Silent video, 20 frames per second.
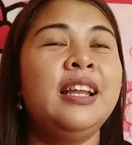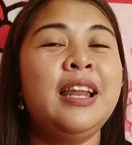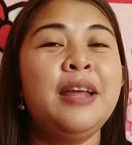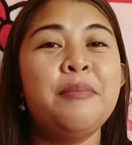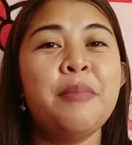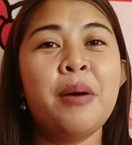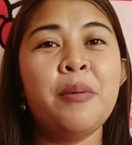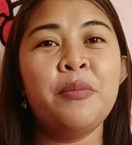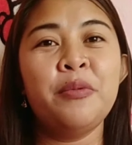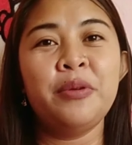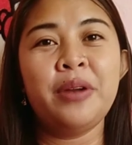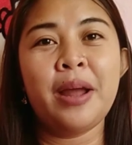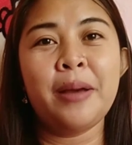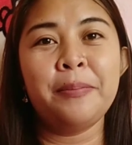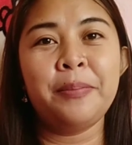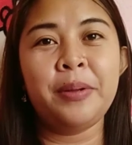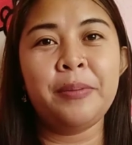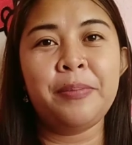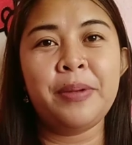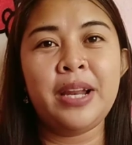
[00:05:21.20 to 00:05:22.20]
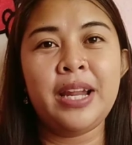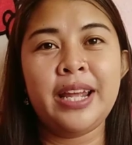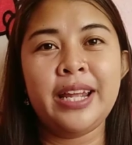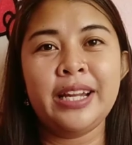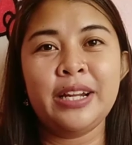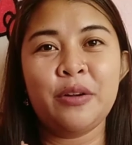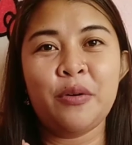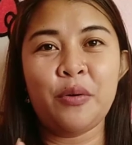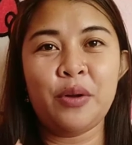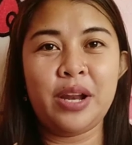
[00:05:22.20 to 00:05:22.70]
lima muna ang
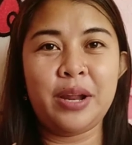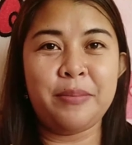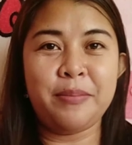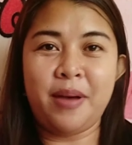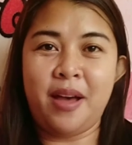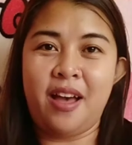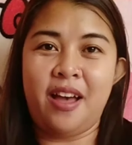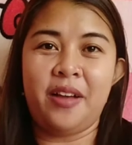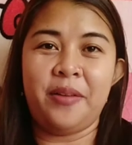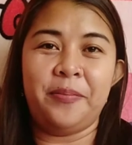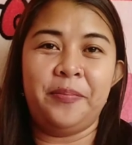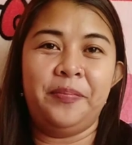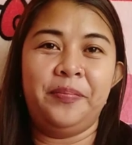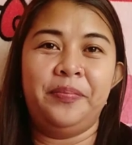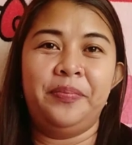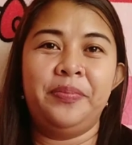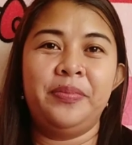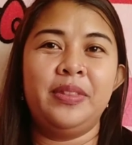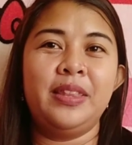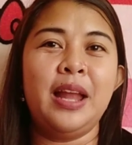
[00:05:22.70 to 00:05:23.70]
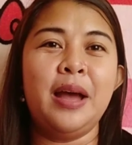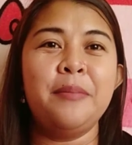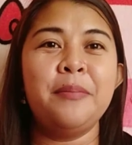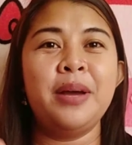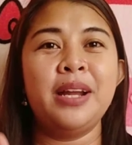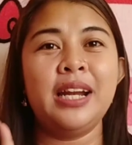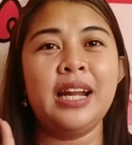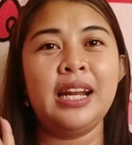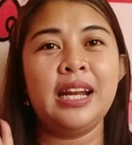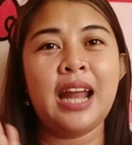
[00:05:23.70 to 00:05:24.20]
pipiliin ko, lima, na
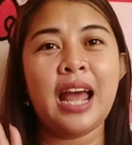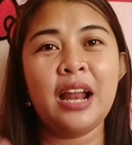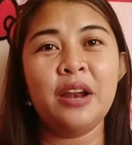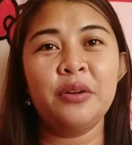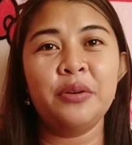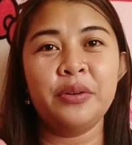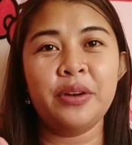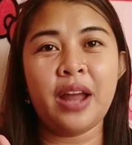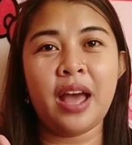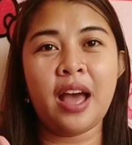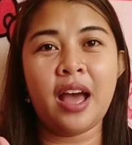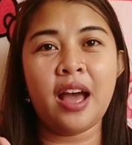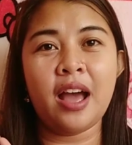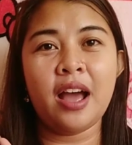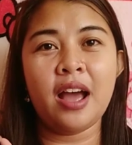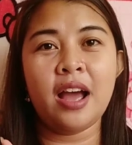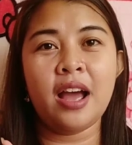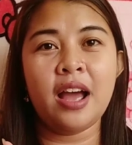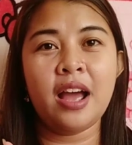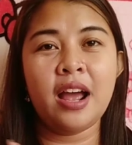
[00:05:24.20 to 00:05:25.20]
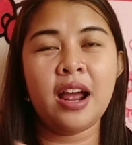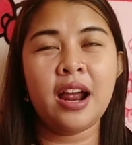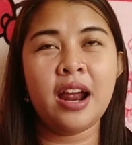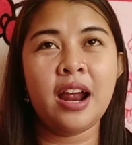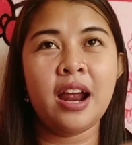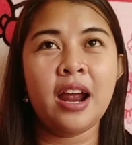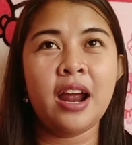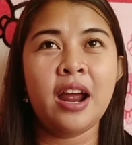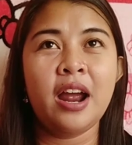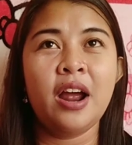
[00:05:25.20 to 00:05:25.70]
mananalo ng
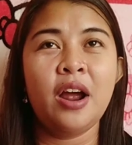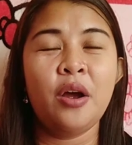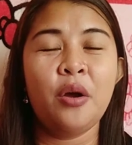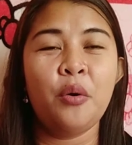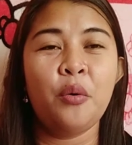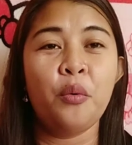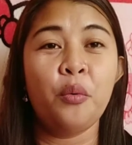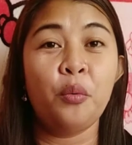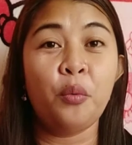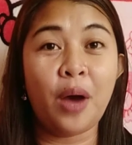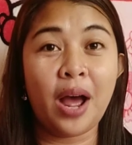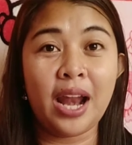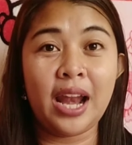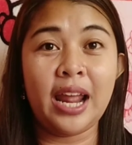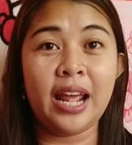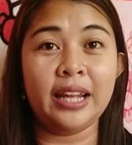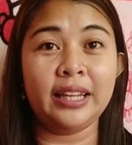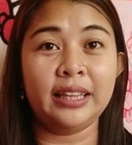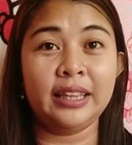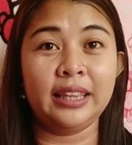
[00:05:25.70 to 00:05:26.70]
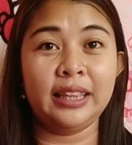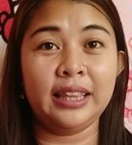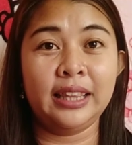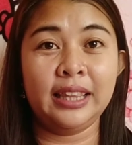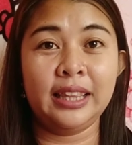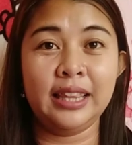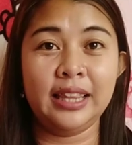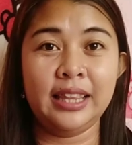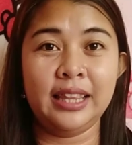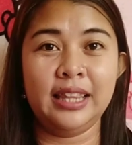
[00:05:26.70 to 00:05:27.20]
wallet.
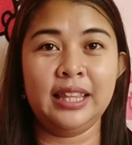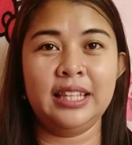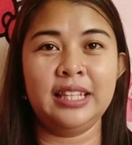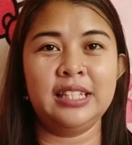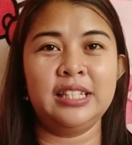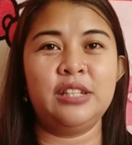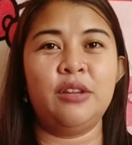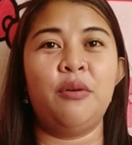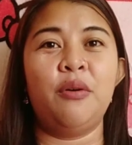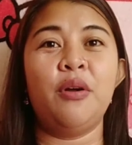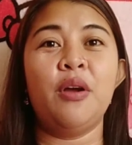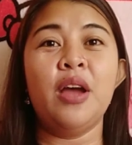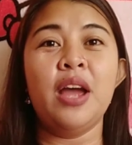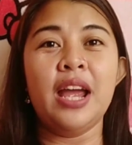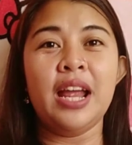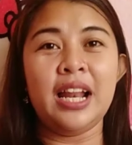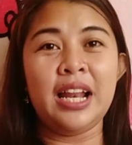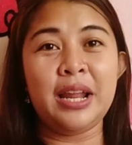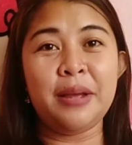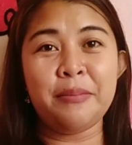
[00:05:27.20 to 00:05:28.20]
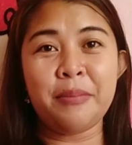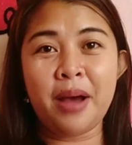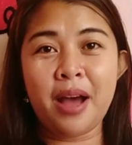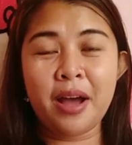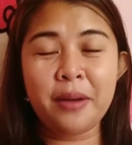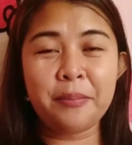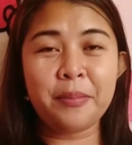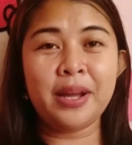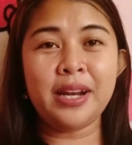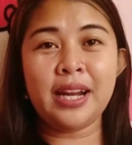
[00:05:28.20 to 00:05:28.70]
So,
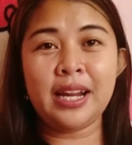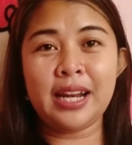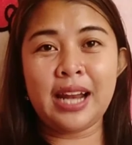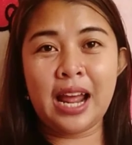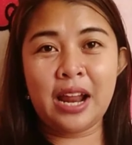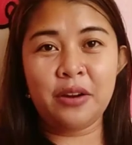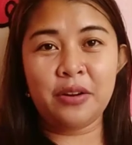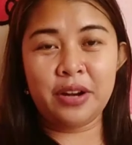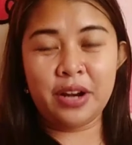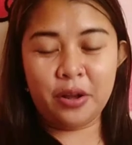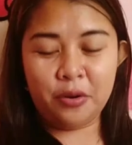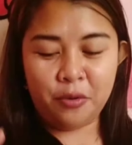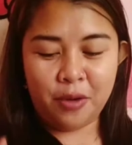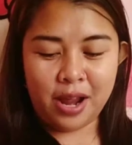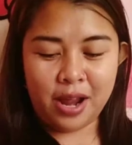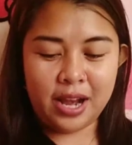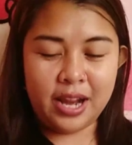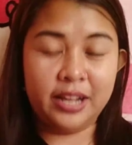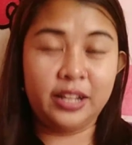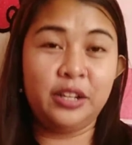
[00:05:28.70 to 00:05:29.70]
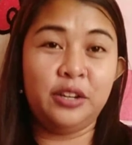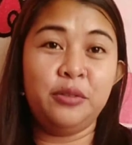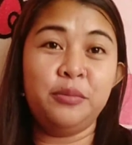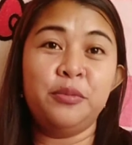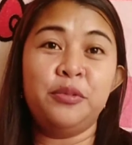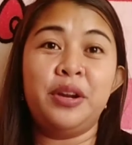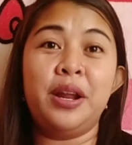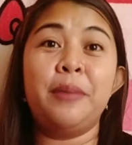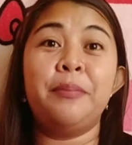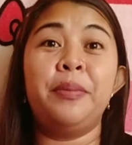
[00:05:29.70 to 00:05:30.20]
limang mananalo ng wallet, yun
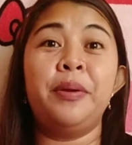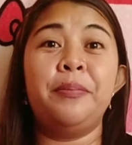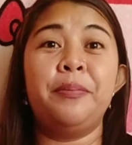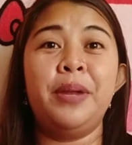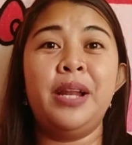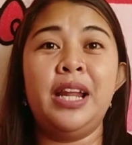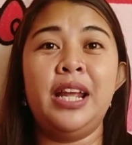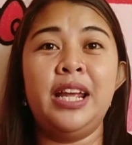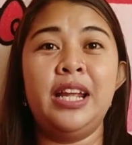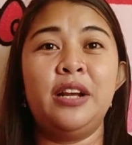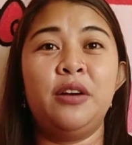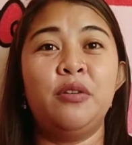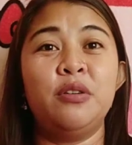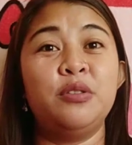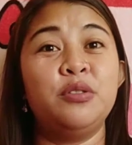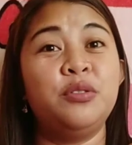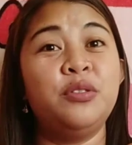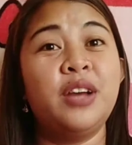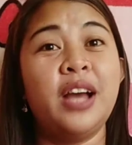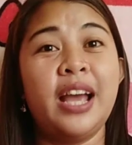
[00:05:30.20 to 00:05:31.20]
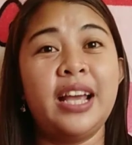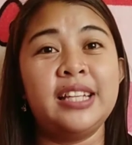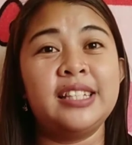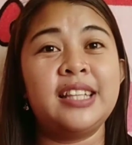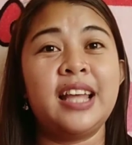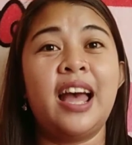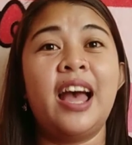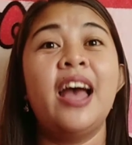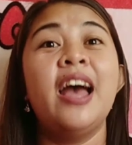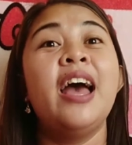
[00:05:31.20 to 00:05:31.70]
muna ang pipiliin ko, guys,
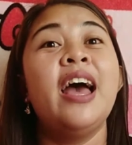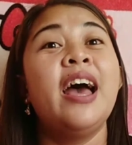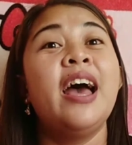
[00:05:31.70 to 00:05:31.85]
ha.